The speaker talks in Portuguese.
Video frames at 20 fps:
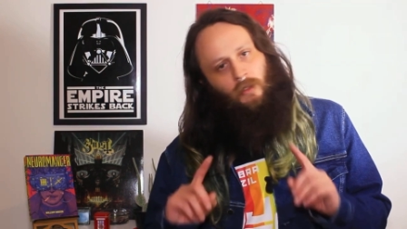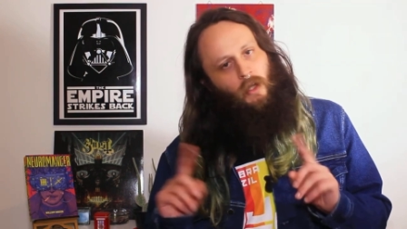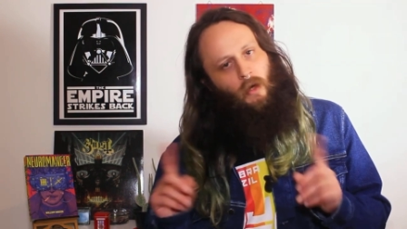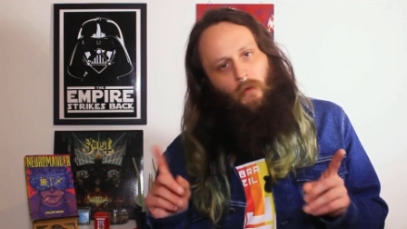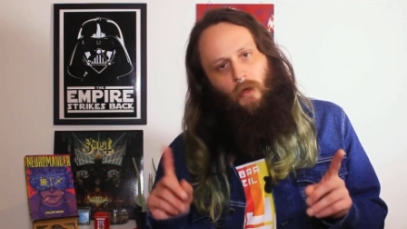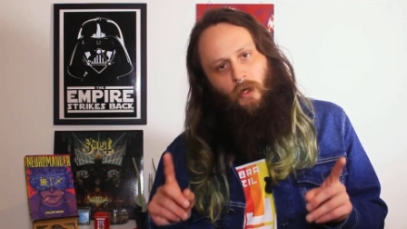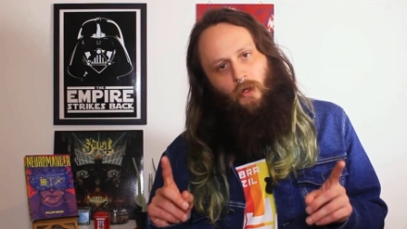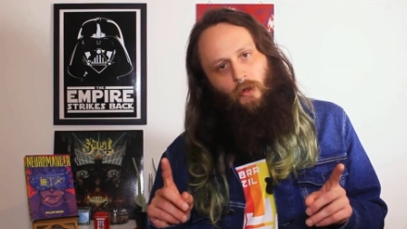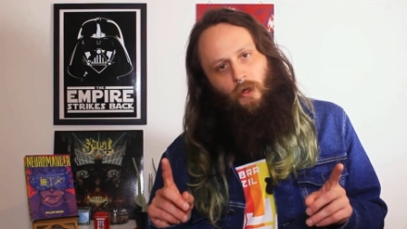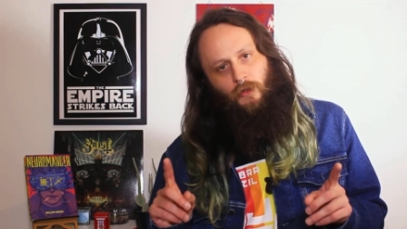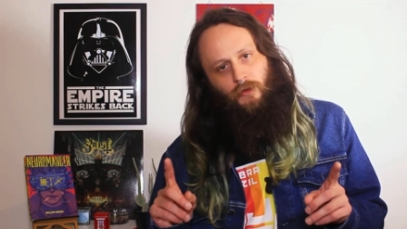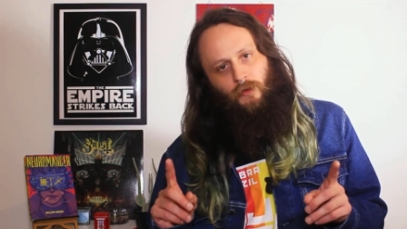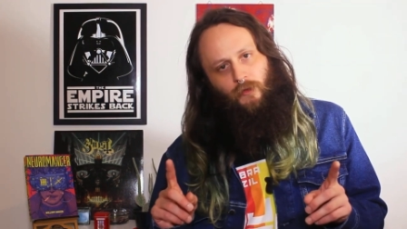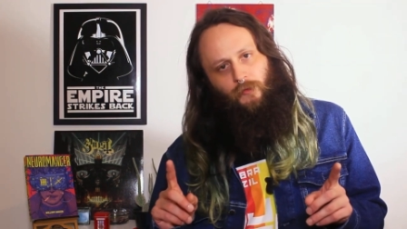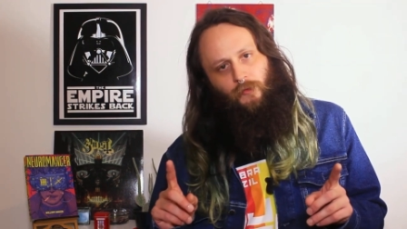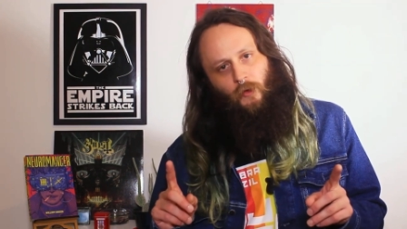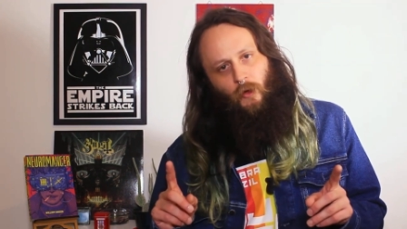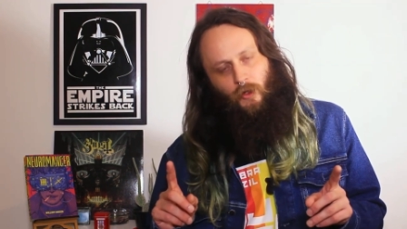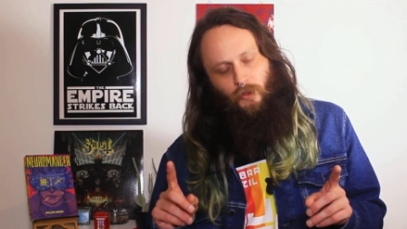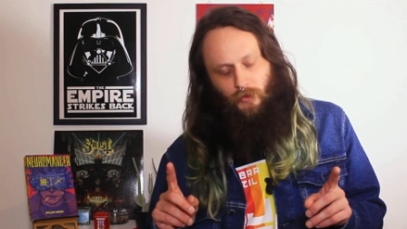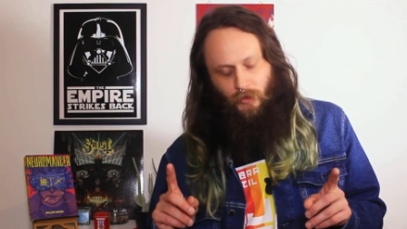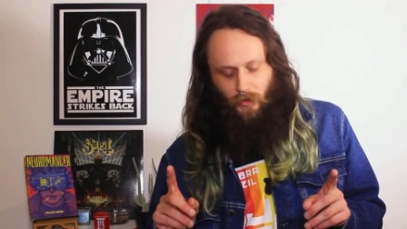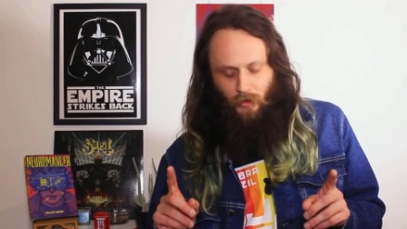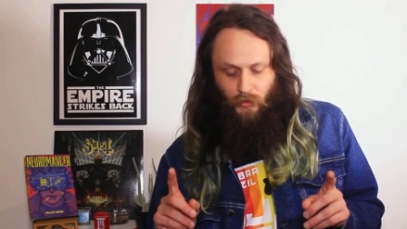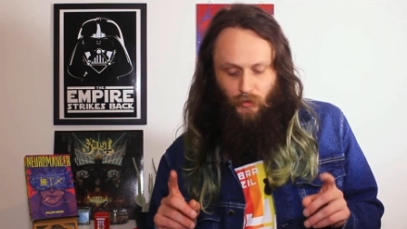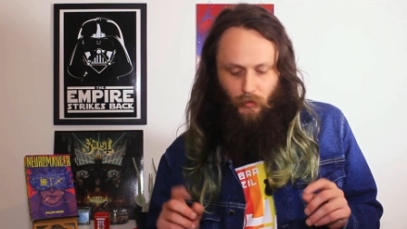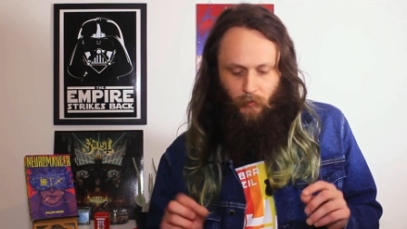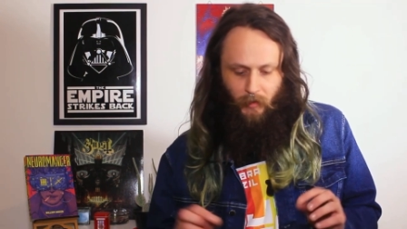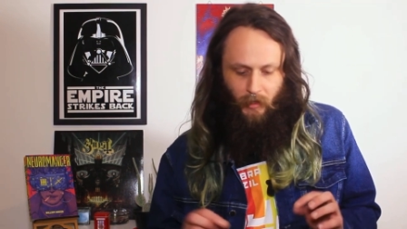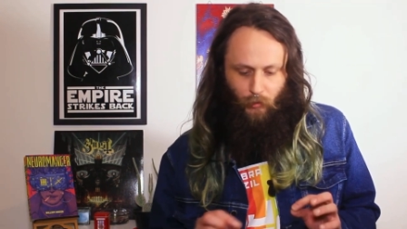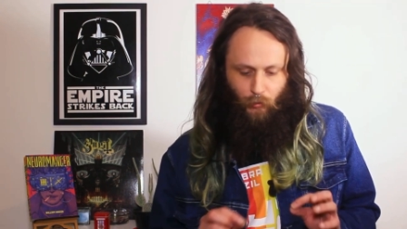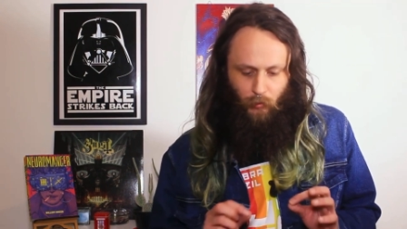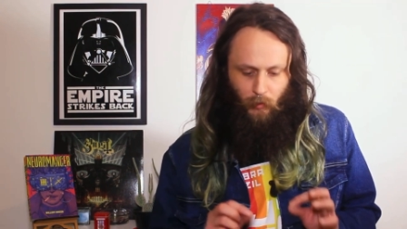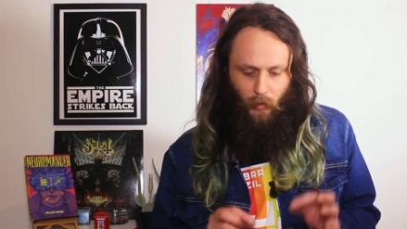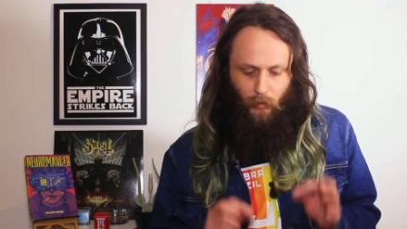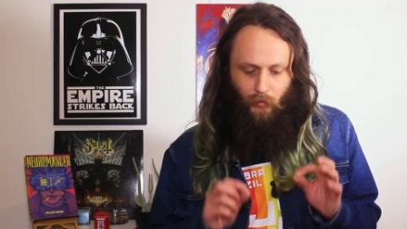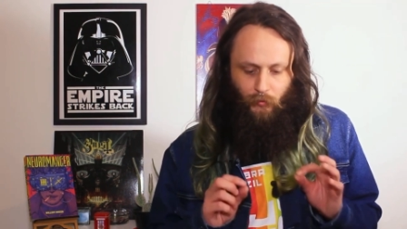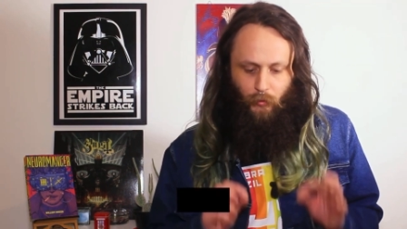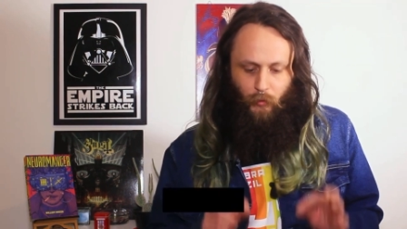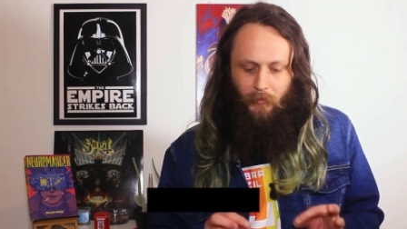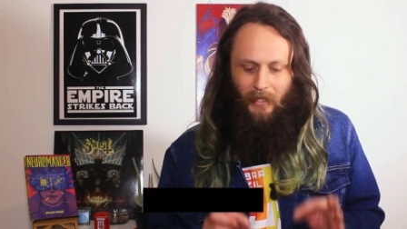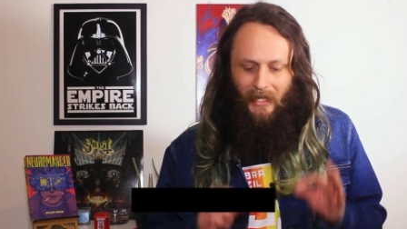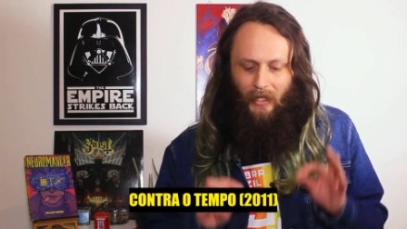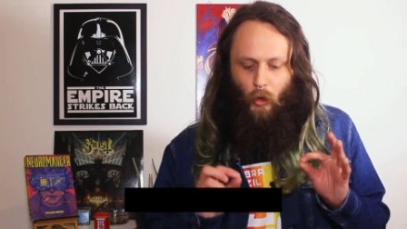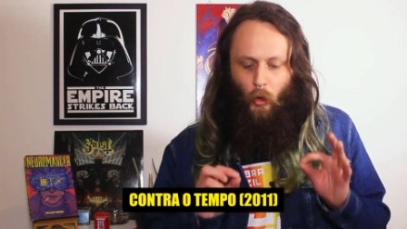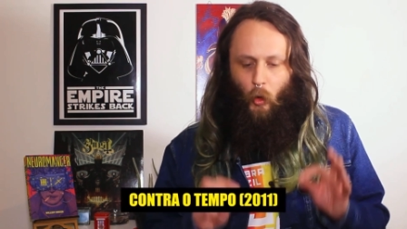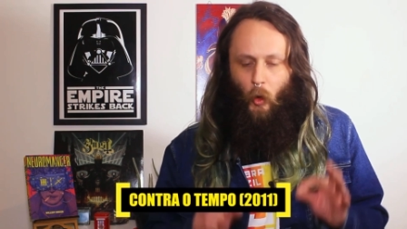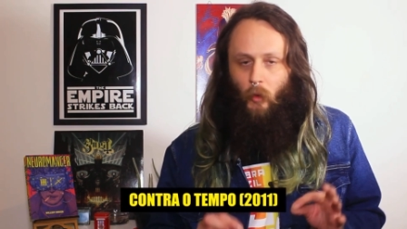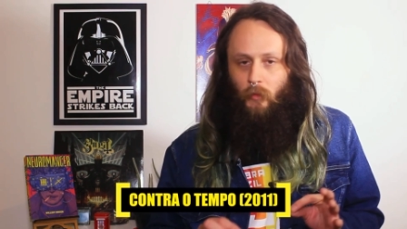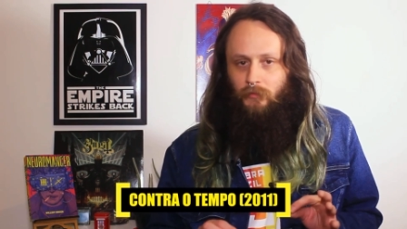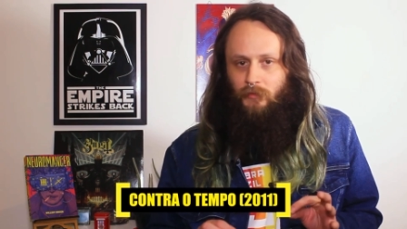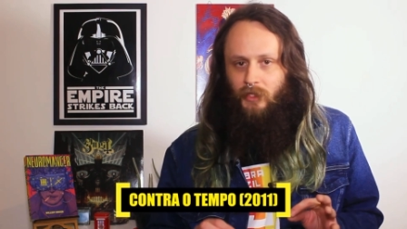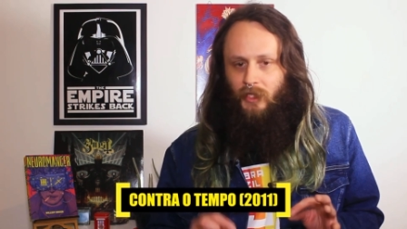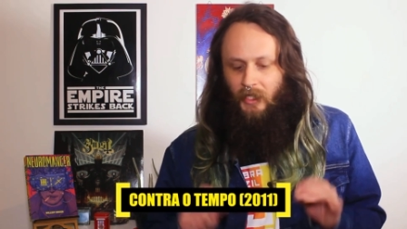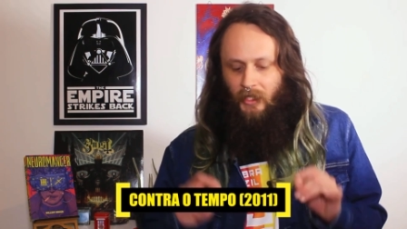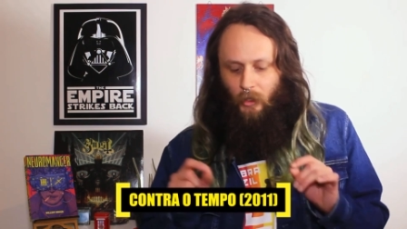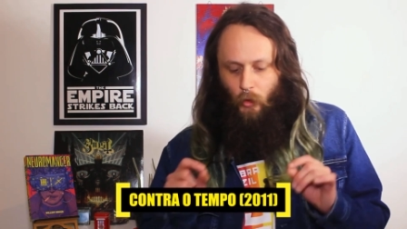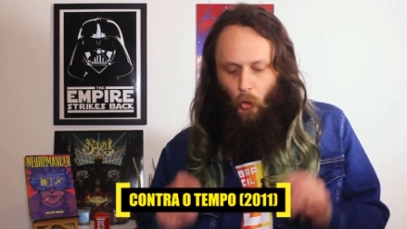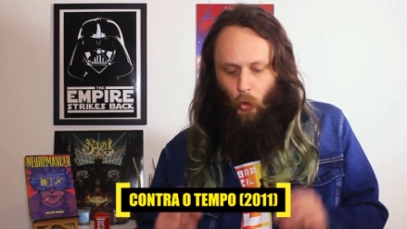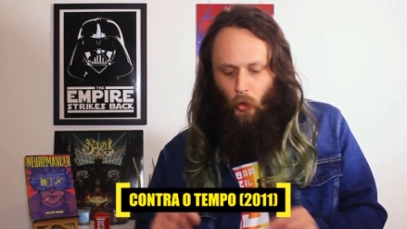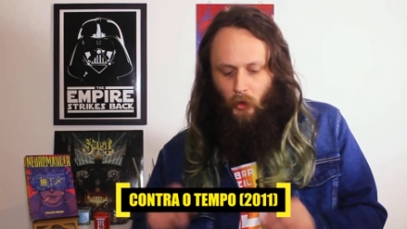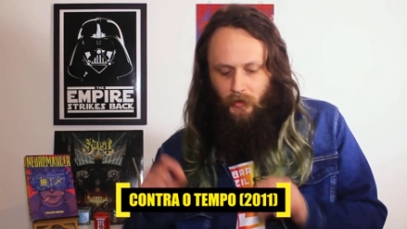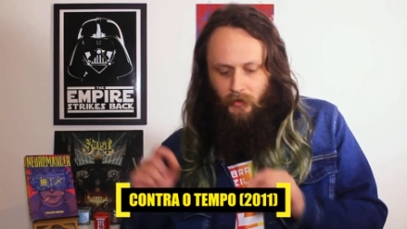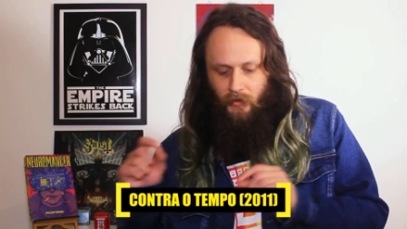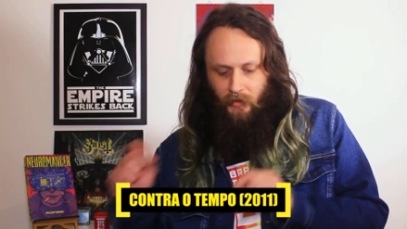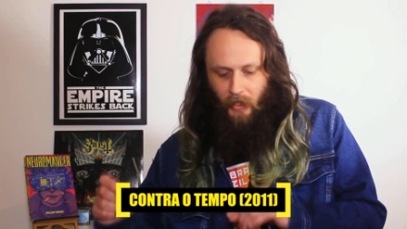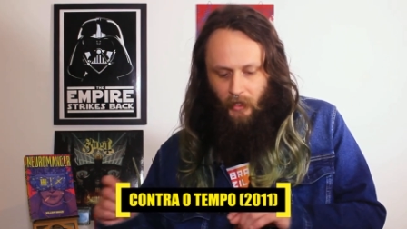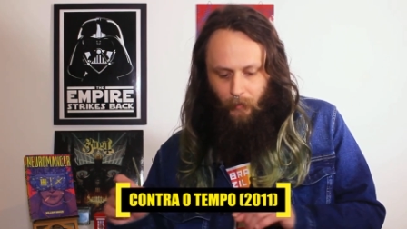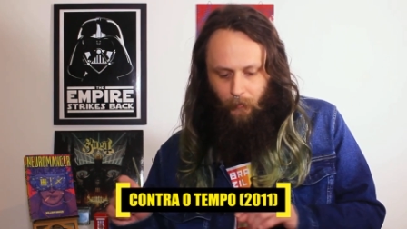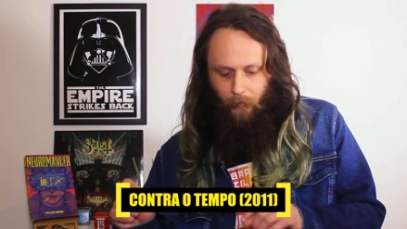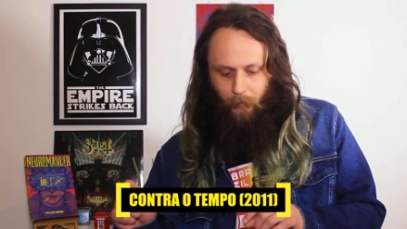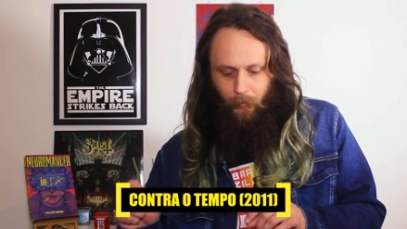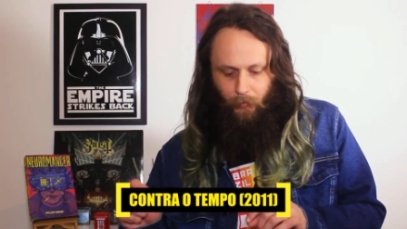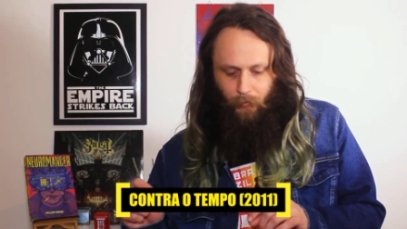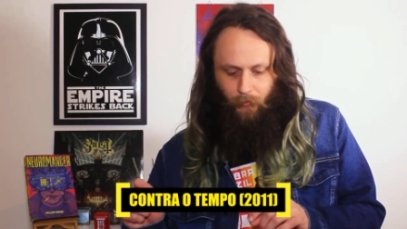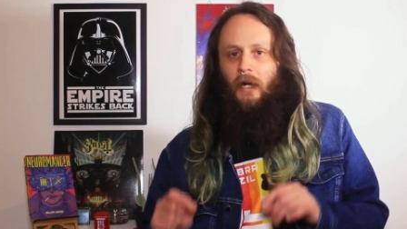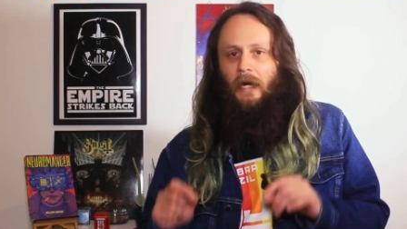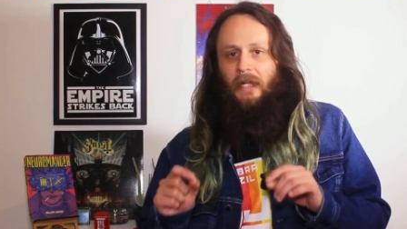não é código-fonte, isso mesmo, o nome do filme é Contra o Tempo.